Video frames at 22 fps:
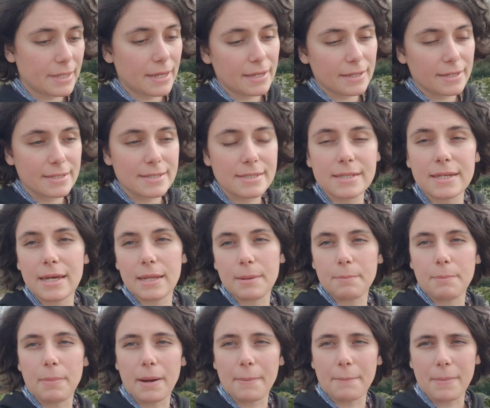E, yazın
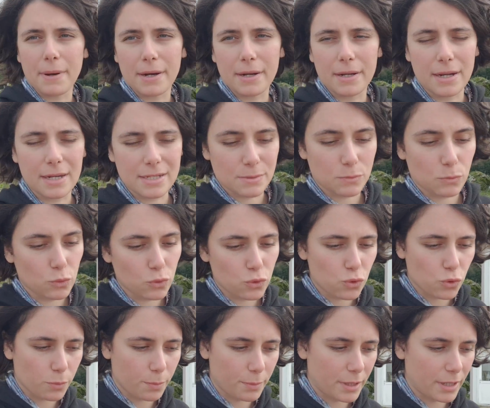gelip bakmak lazım. Onu
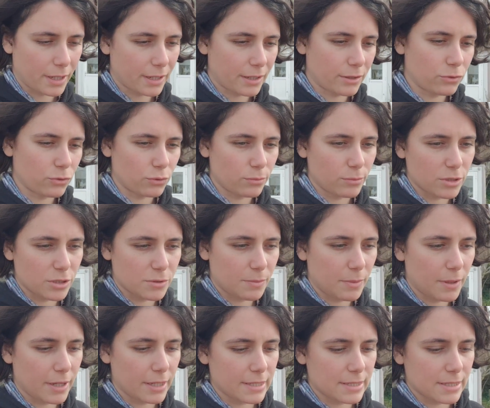çok merak ediyorum
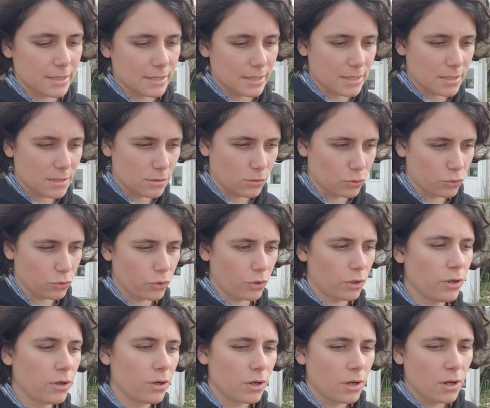acaba yazın nasıl
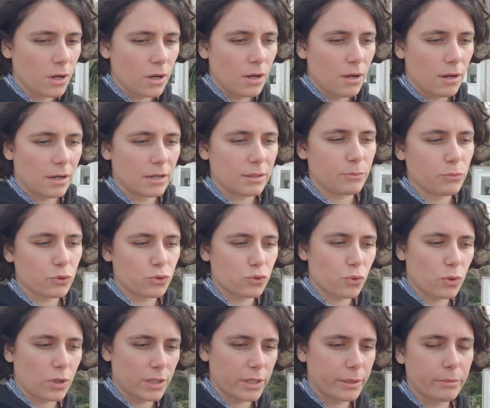oluyor. Hani böyle
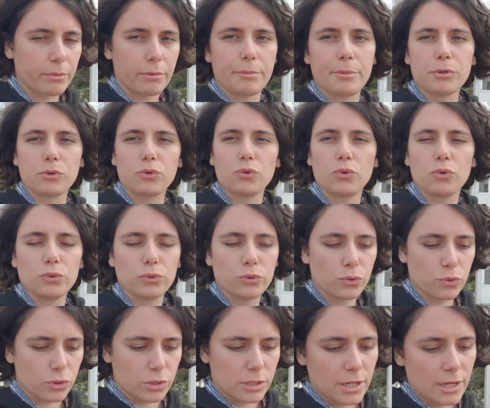çok ana baba günü
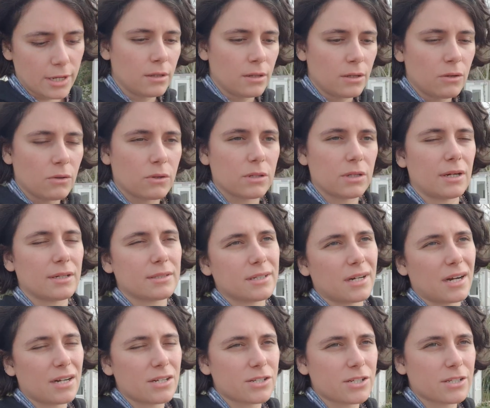oluyorsa o kadar
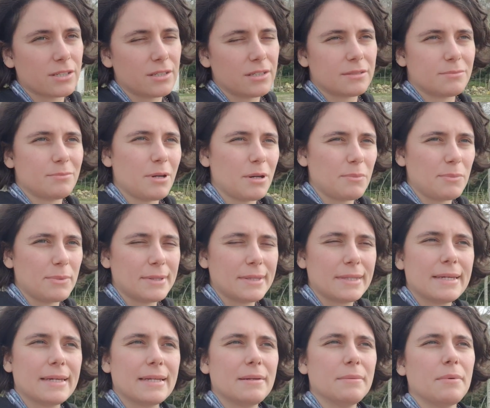tercih edilir mi
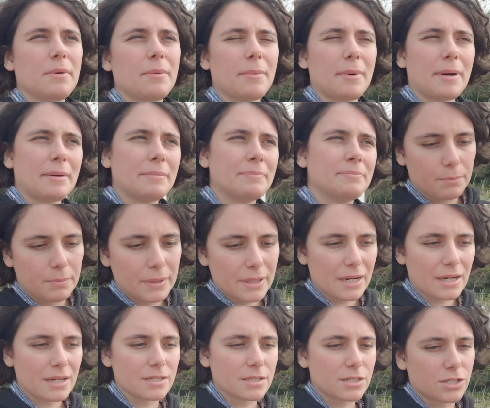emin değilim ama
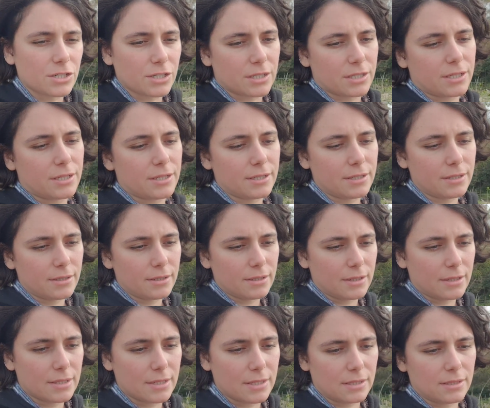birazcık
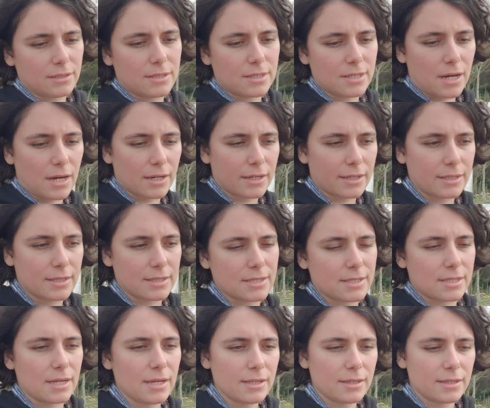e,
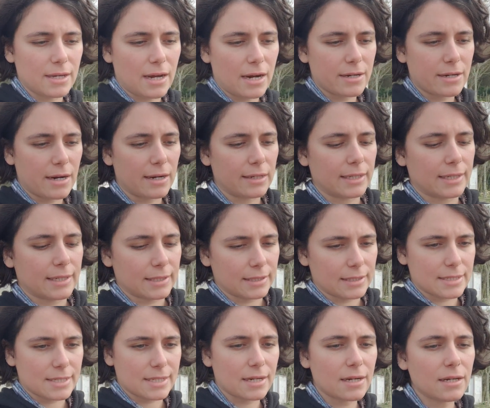sakinse diğer yerlere
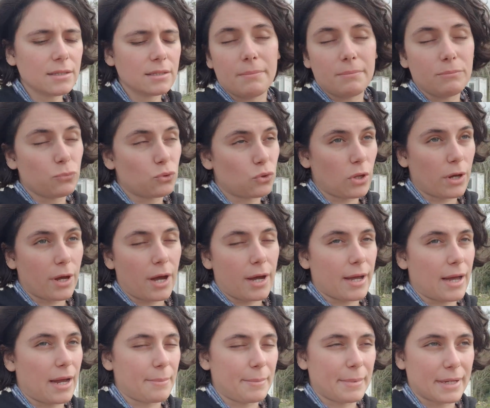nazaran
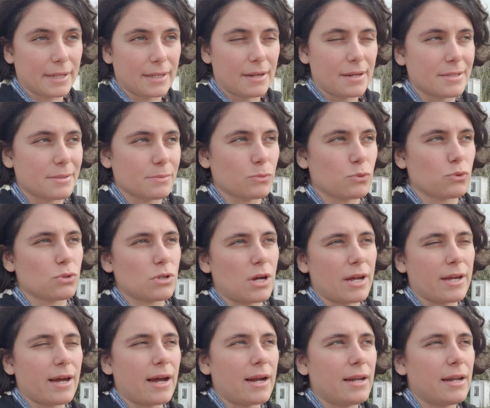mutlaka gelmek lazım
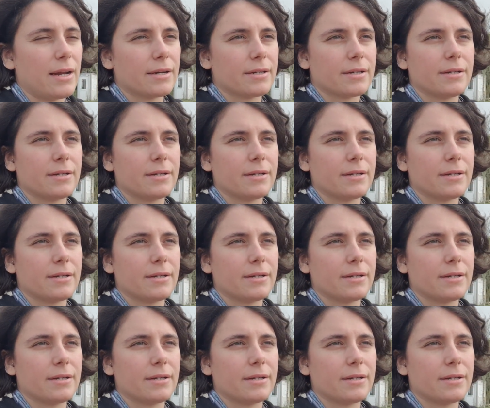güzel yerler.